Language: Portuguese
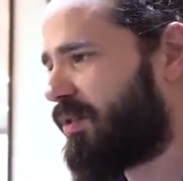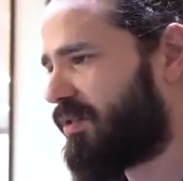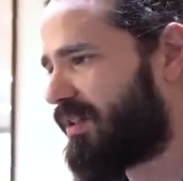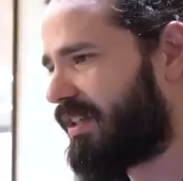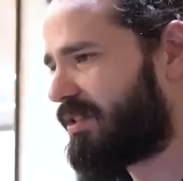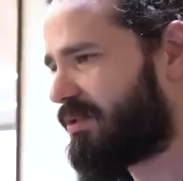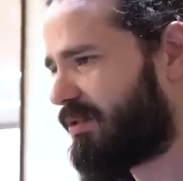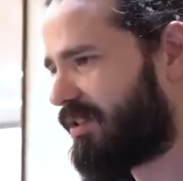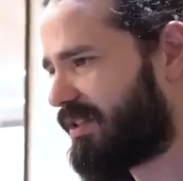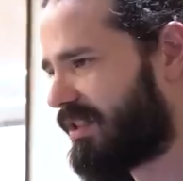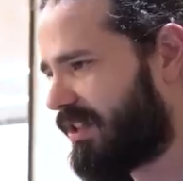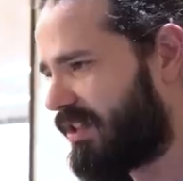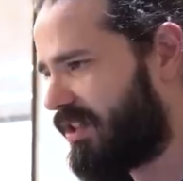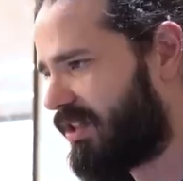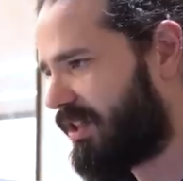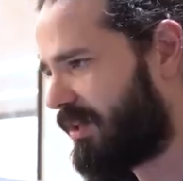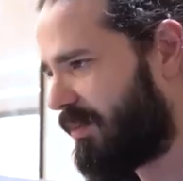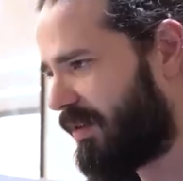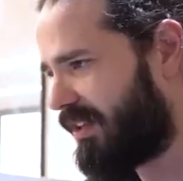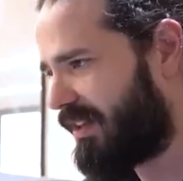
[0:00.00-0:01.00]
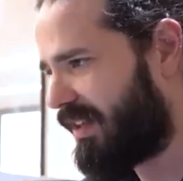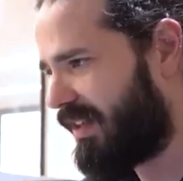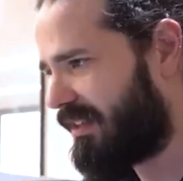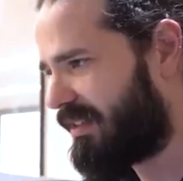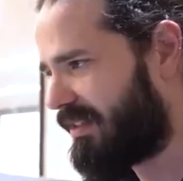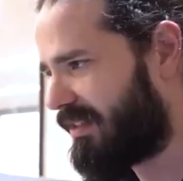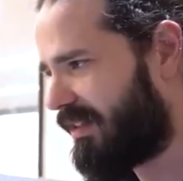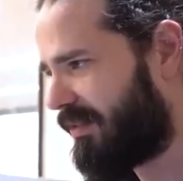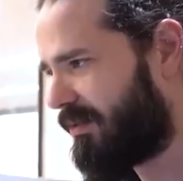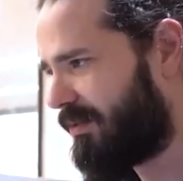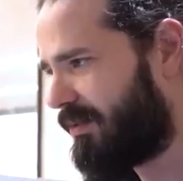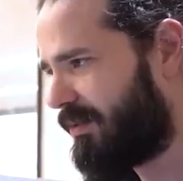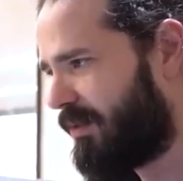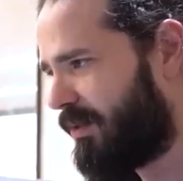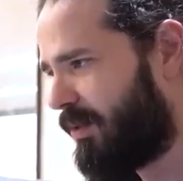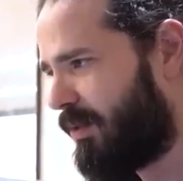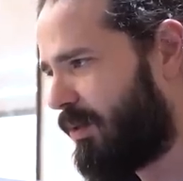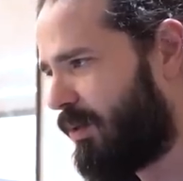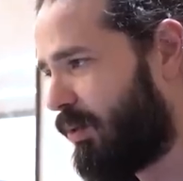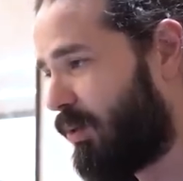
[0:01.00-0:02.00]
Outras coisas que chamam a atenção,
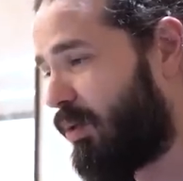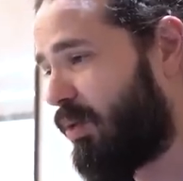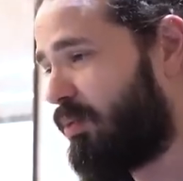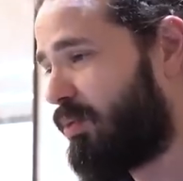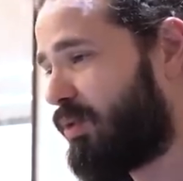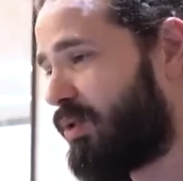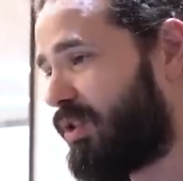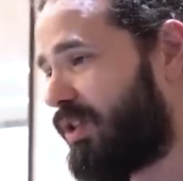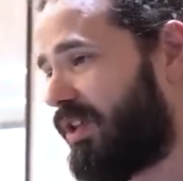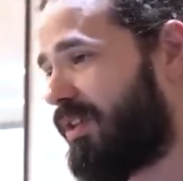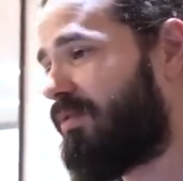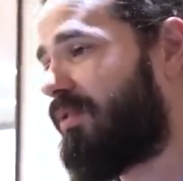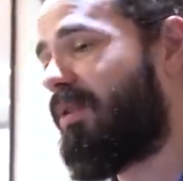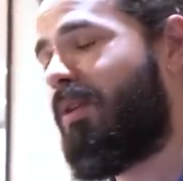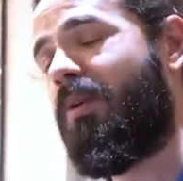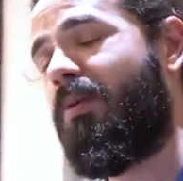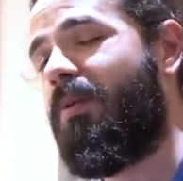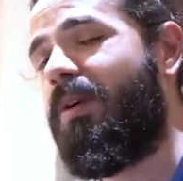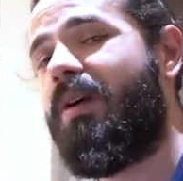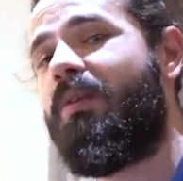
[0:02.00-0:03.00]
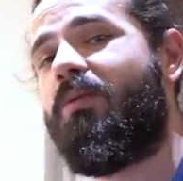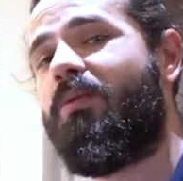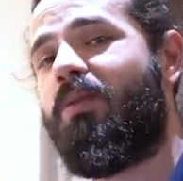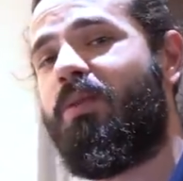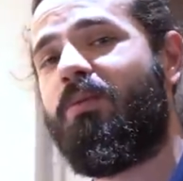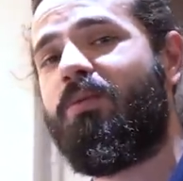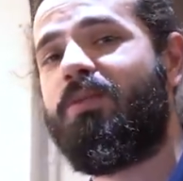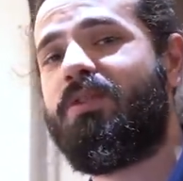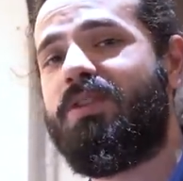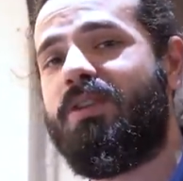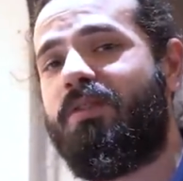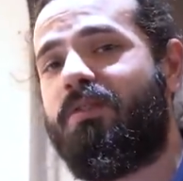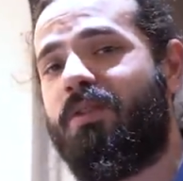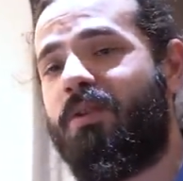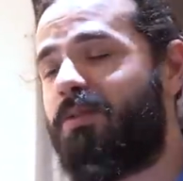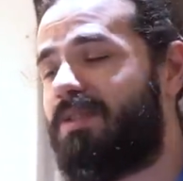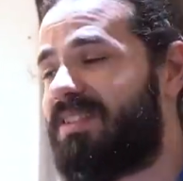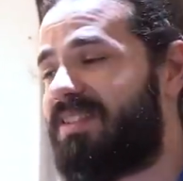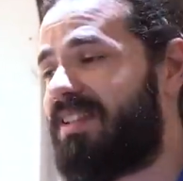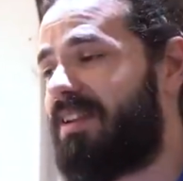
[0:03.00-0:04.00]
o combustível não é um
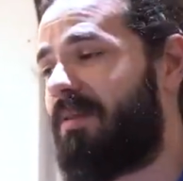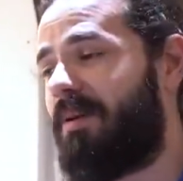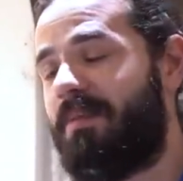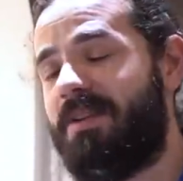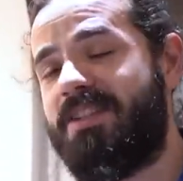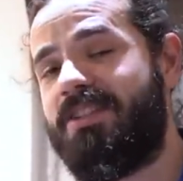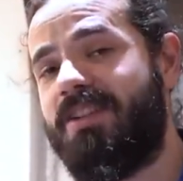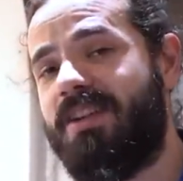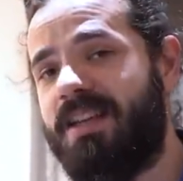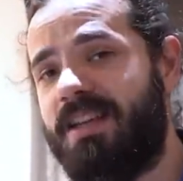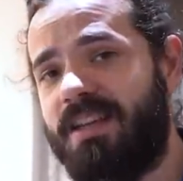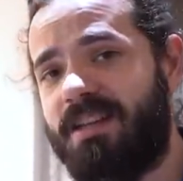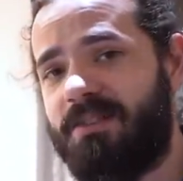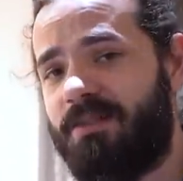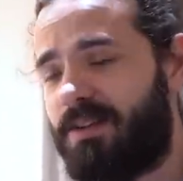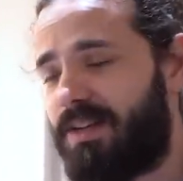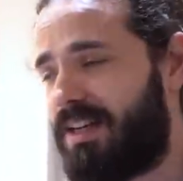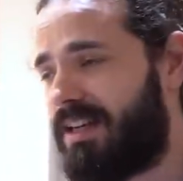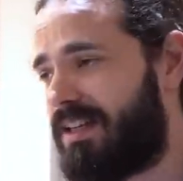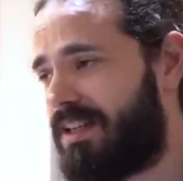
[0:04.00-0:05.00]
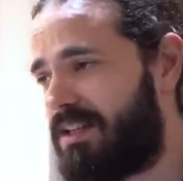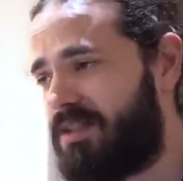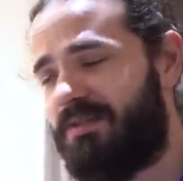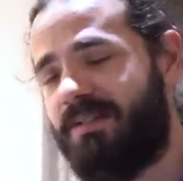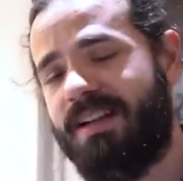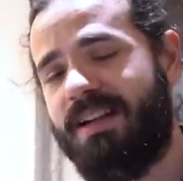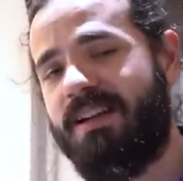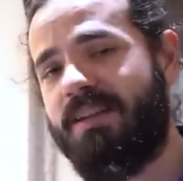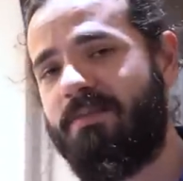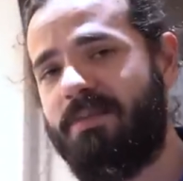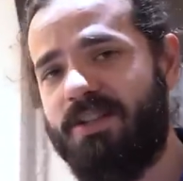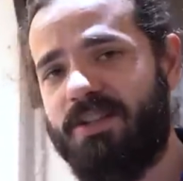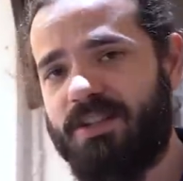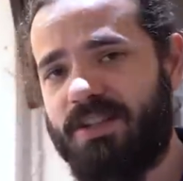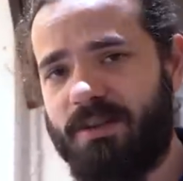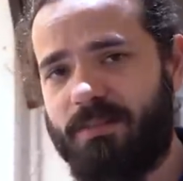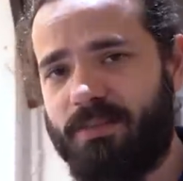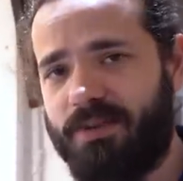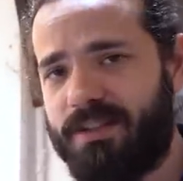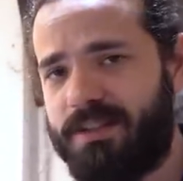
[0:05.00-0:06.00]
combustível extremamente rico, que nem a gente vê na
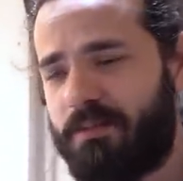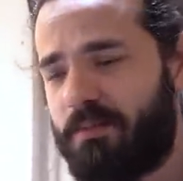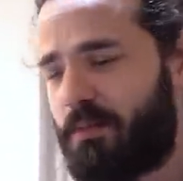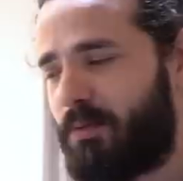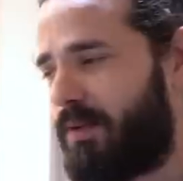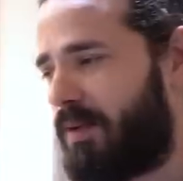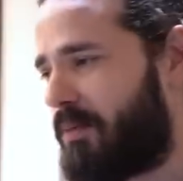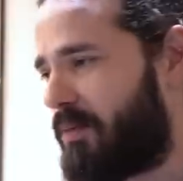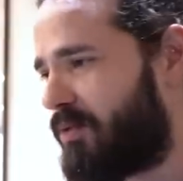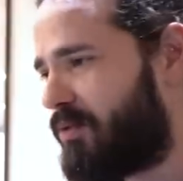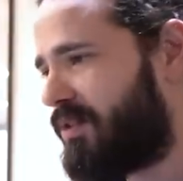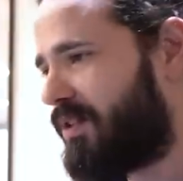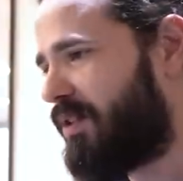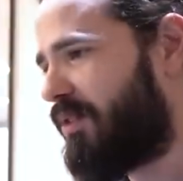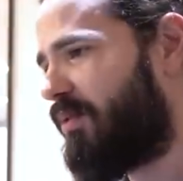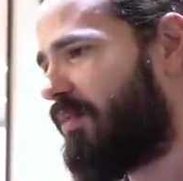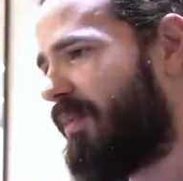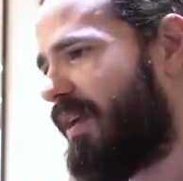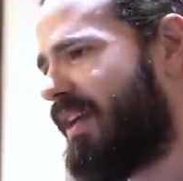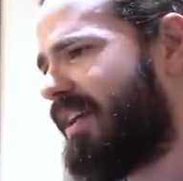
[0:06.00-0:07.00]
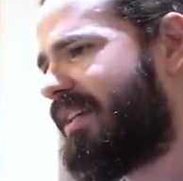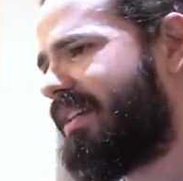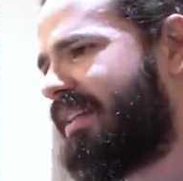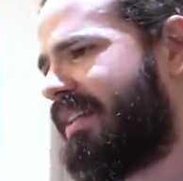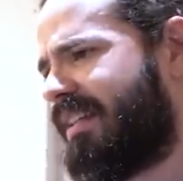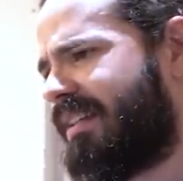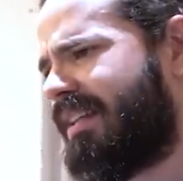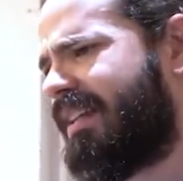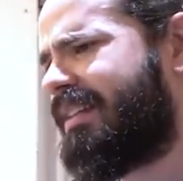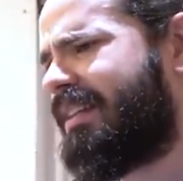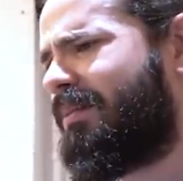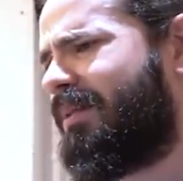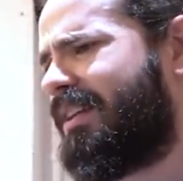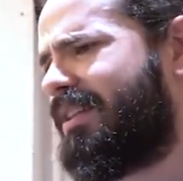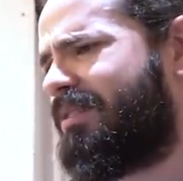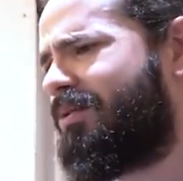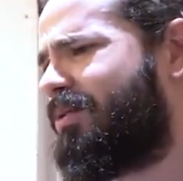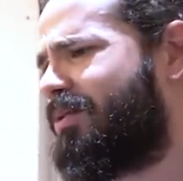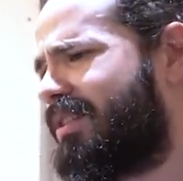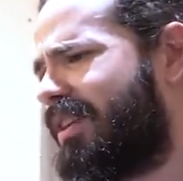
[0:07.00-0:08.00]
MG, por exemplo, no M156, está
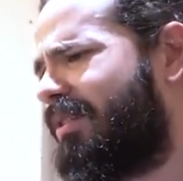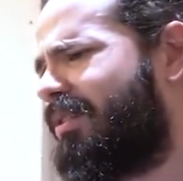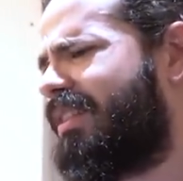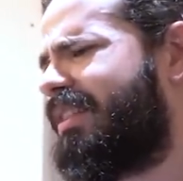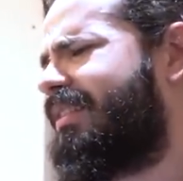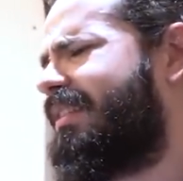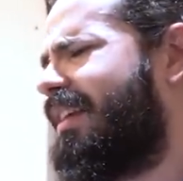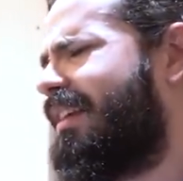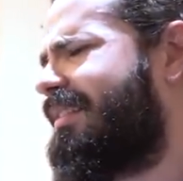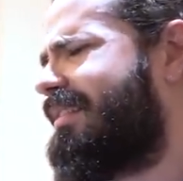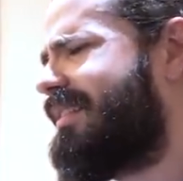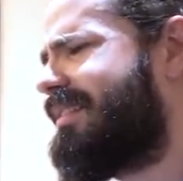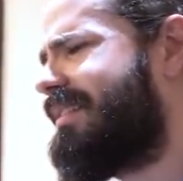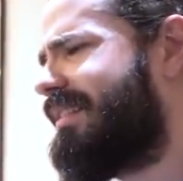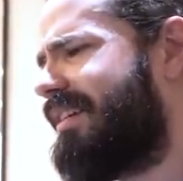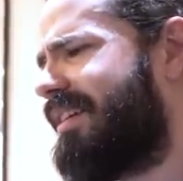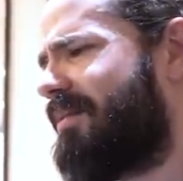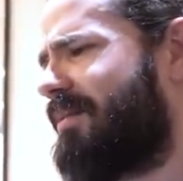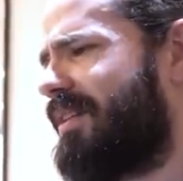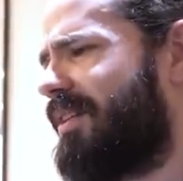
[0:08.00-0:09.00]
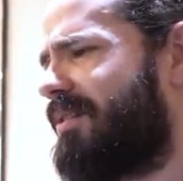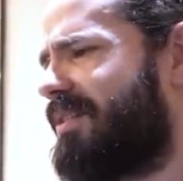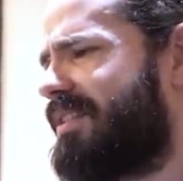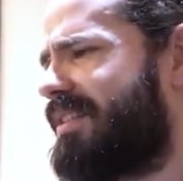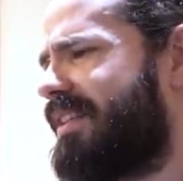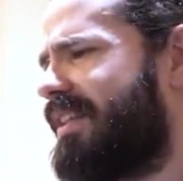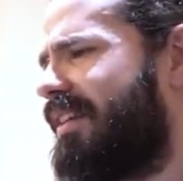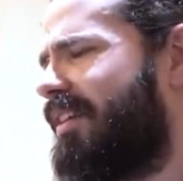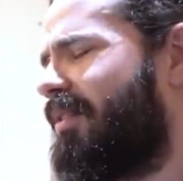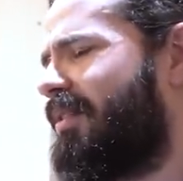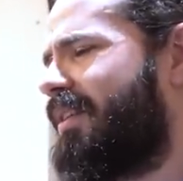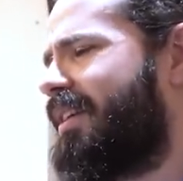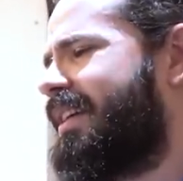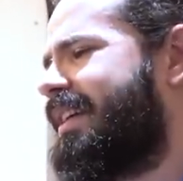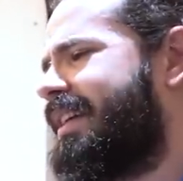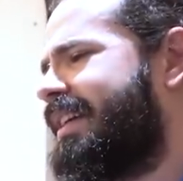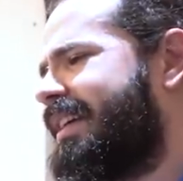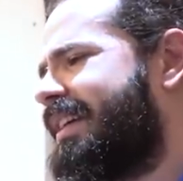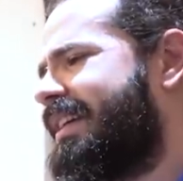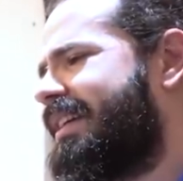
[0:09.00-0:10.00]
trabalhando com 0,80 de lambda original,
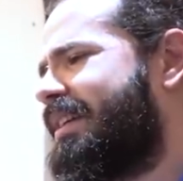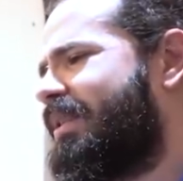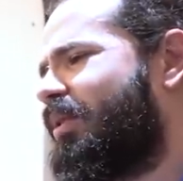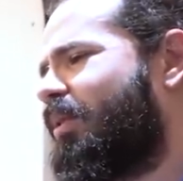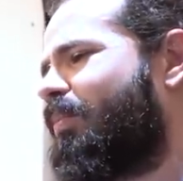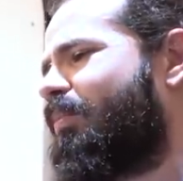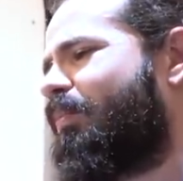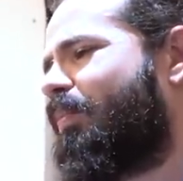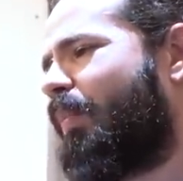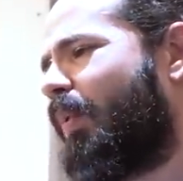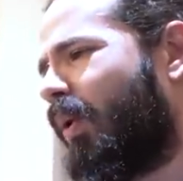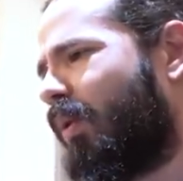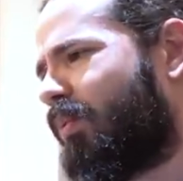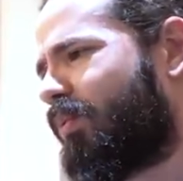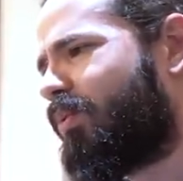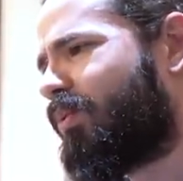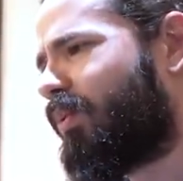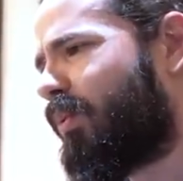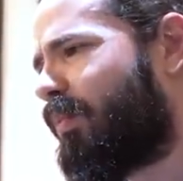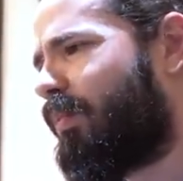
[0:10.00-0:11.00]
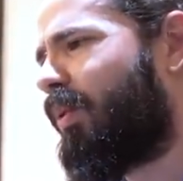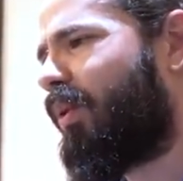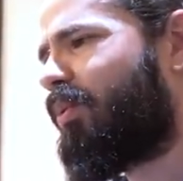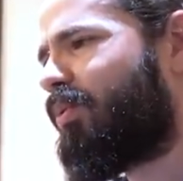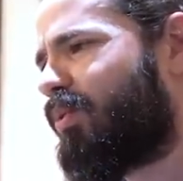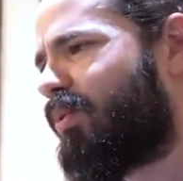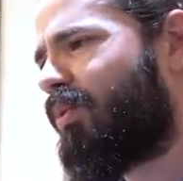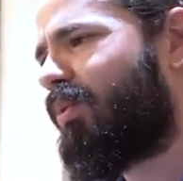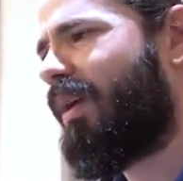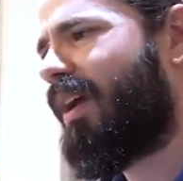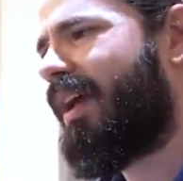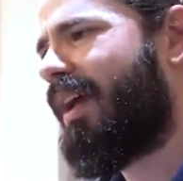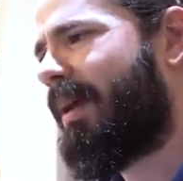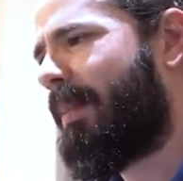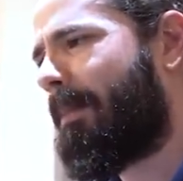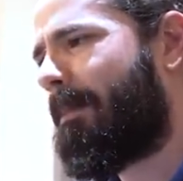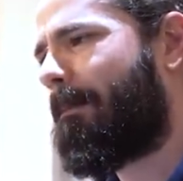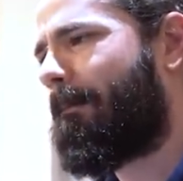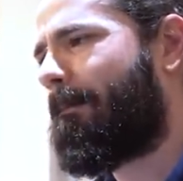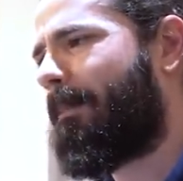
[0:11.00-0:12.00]
e o ponto, o ponto
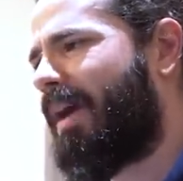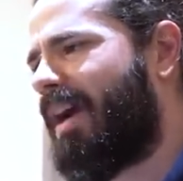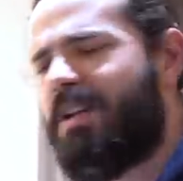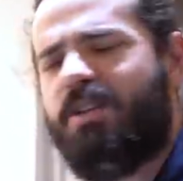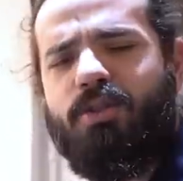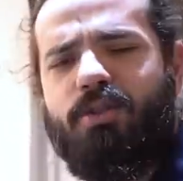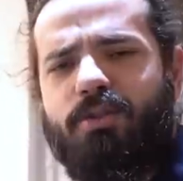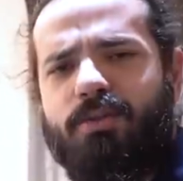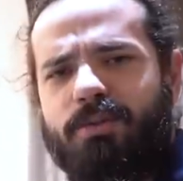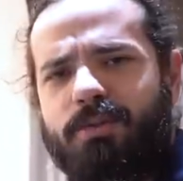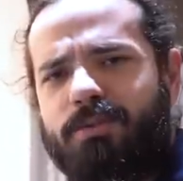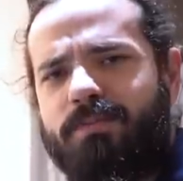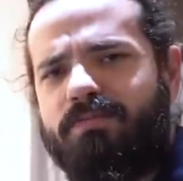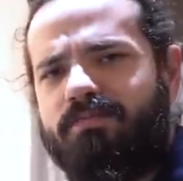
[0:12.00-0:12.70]
é baixo.